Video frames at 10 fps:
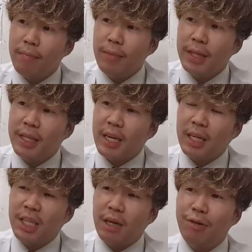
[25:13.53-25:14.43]
めちゃ
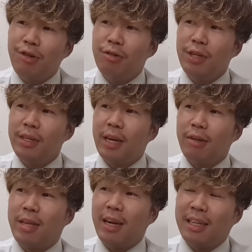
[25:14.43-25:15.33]
くちゃ後ろにいいんだけ
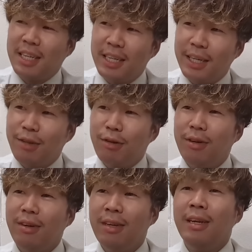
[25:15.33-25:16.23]
どギャラクシーないと
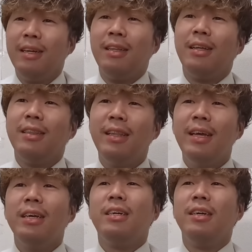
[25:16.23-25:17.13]
なんで